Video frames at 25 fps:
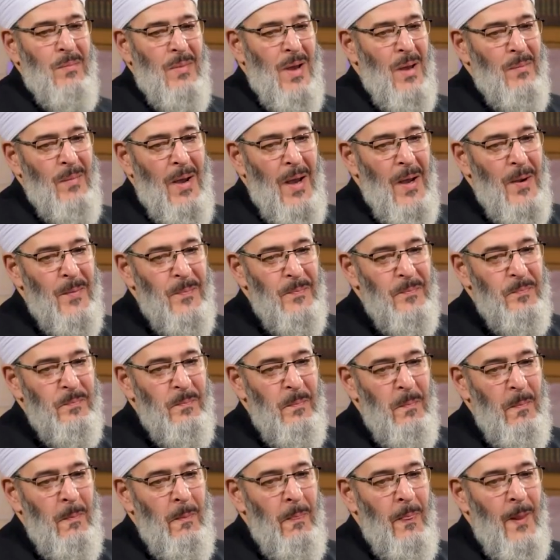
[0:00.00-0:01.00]
امامه
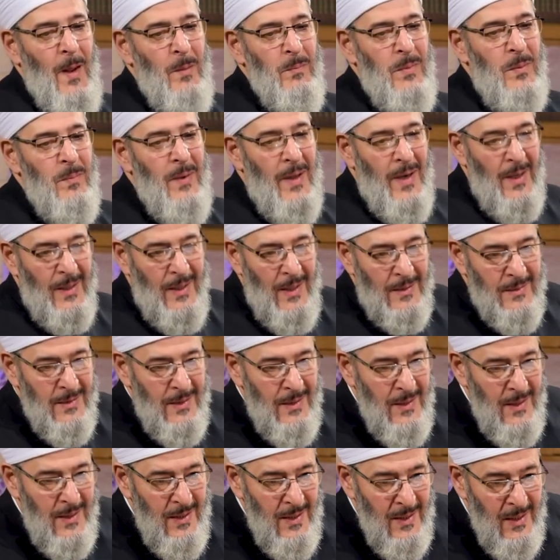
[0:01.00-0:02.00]

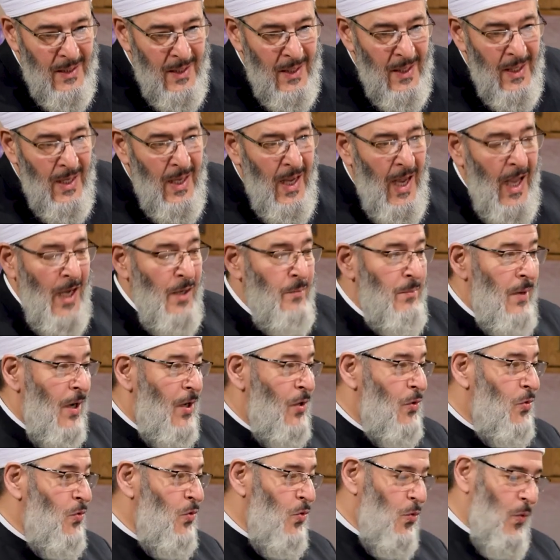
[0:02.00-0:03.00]
ببركه
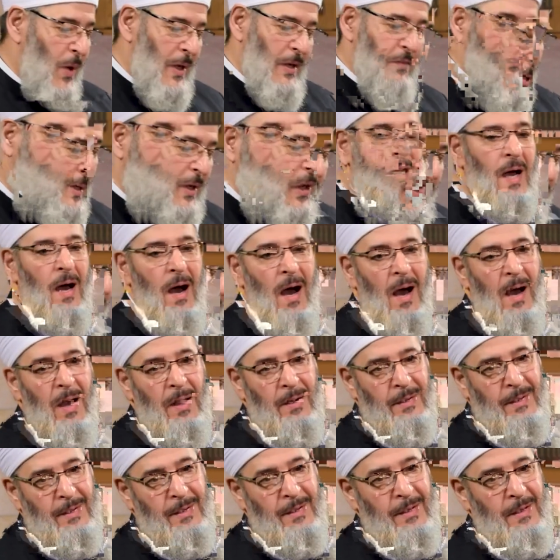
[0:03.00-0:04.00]
المقروء
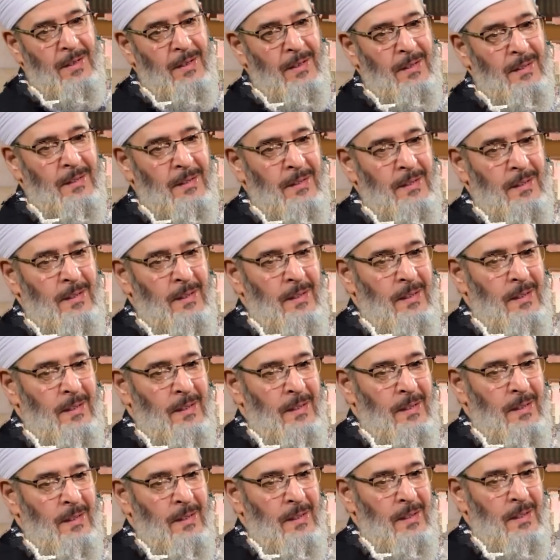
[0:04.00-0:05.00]
والافتقار
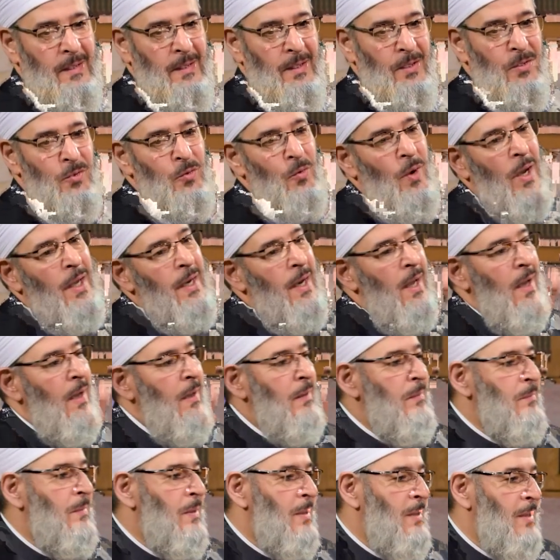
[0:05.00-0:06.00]
انه
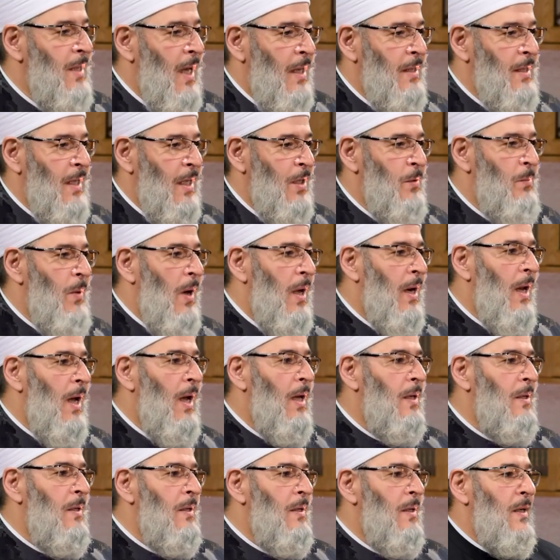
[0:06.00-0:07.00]
انا يعني عباره
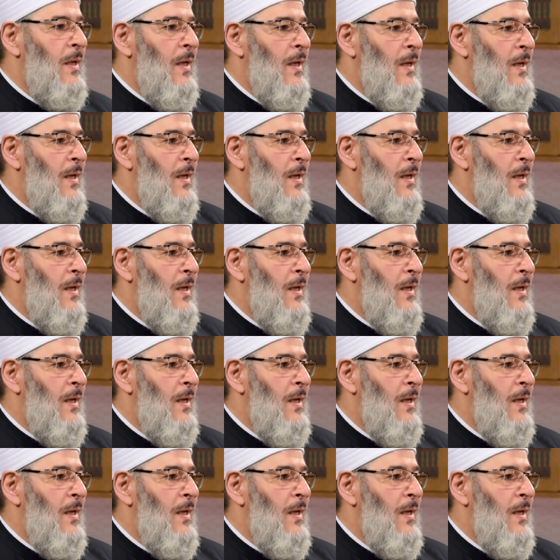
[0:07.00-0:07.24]
عن